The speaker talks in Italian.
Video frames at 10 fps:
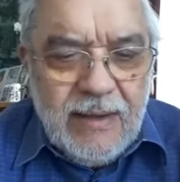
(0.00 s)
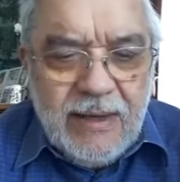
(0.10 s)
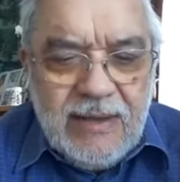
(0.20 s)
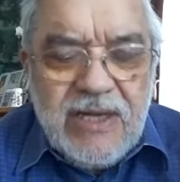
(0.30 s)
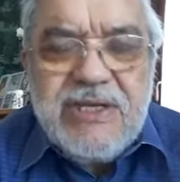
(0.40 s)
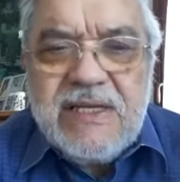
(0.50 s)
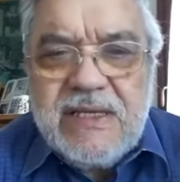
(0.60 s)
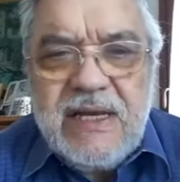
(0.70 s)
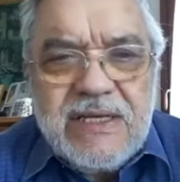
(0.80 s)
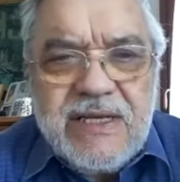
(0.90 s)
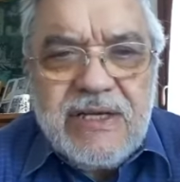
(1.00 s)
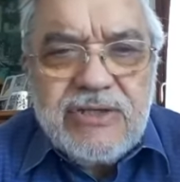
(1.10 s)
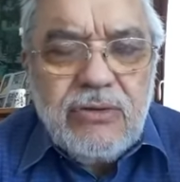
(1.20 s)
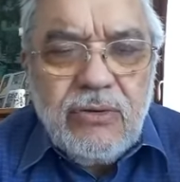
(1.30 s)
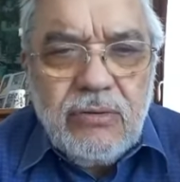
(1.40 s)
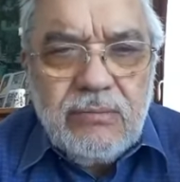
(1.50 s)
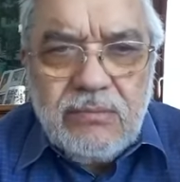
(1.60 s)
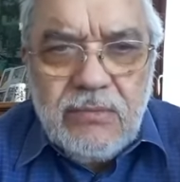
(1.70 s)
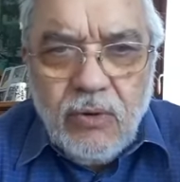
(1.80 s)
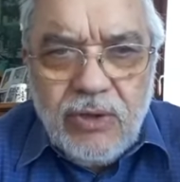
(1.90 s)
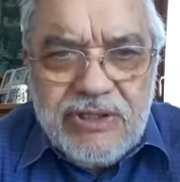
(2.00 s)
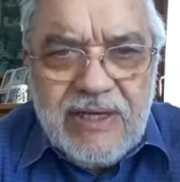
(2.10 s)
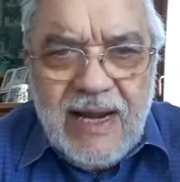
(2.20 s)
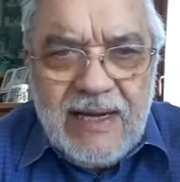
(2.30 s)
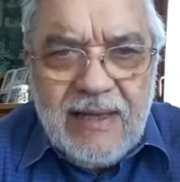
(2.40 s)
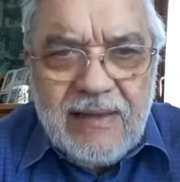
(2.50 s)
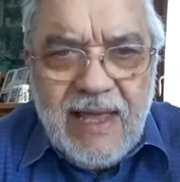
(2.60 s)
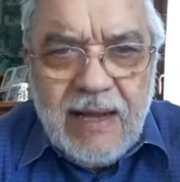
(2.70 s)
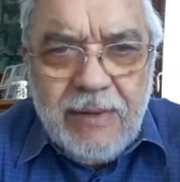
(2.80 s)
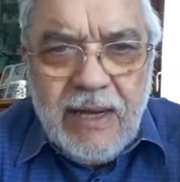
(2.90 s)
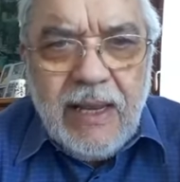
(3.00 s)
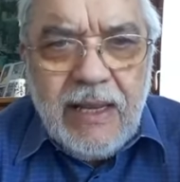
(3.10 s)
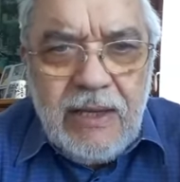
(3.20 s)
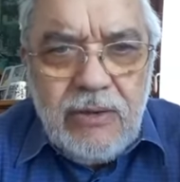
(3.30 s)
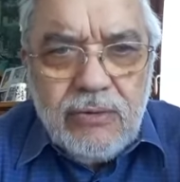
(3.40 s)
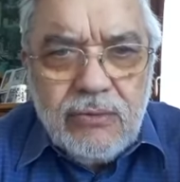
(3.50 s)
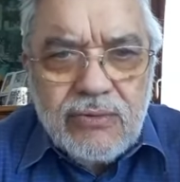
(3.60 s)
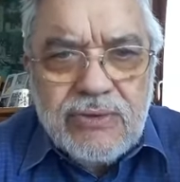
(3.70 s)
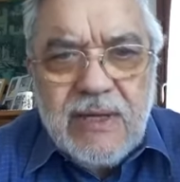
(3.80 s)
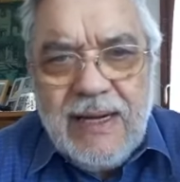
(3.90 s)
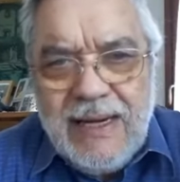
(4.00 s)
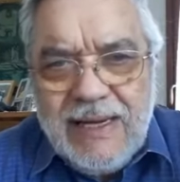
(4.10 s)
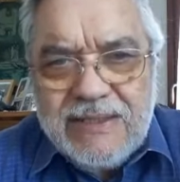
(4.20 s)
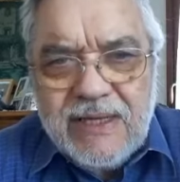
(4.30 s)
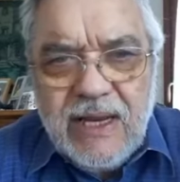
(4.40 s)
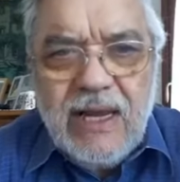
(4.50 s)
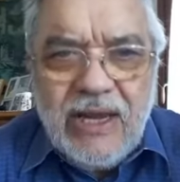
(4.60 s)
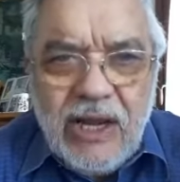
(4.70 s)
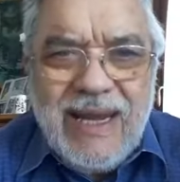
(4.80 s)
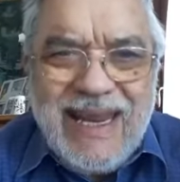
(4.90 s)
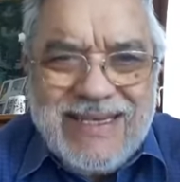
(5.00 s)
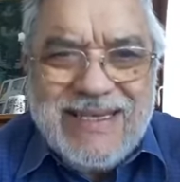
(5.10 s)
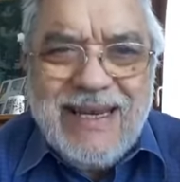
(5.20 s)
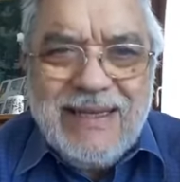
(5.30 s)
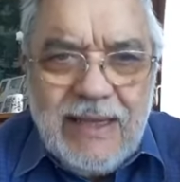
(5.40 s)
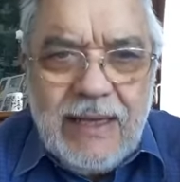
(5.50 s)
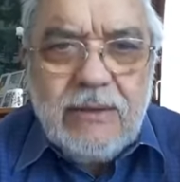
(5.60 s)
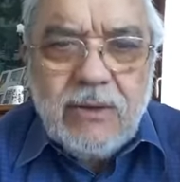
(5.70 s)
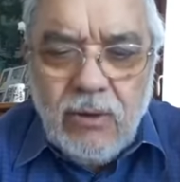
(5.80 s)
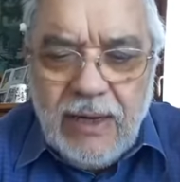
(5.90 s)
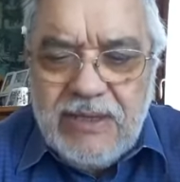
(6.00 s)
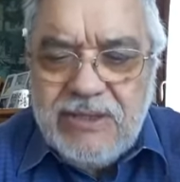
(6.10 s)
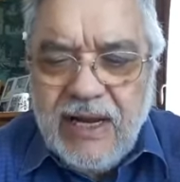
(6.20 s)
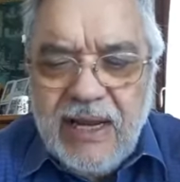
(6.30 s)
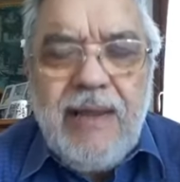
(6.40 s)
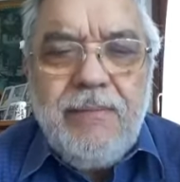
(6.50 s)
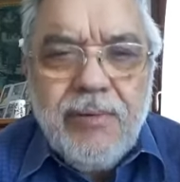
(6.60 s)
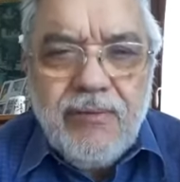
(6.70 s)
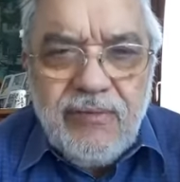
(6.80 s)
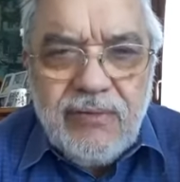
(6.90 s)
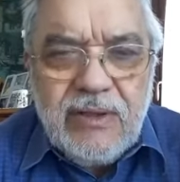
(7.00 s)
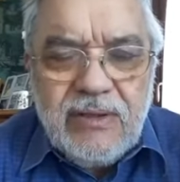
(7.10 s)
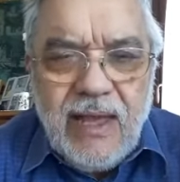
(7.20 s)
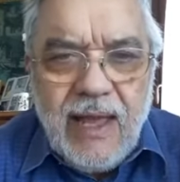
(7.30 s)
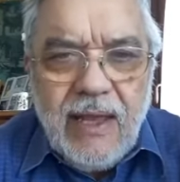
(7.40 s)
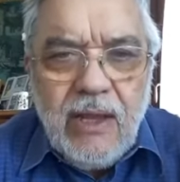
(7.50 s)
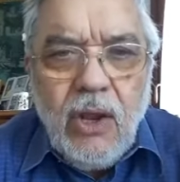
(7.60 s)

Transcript: Intelligenza nel senso originale del termine, intus, leggere, eh, leggere dentro, leggere in profondità,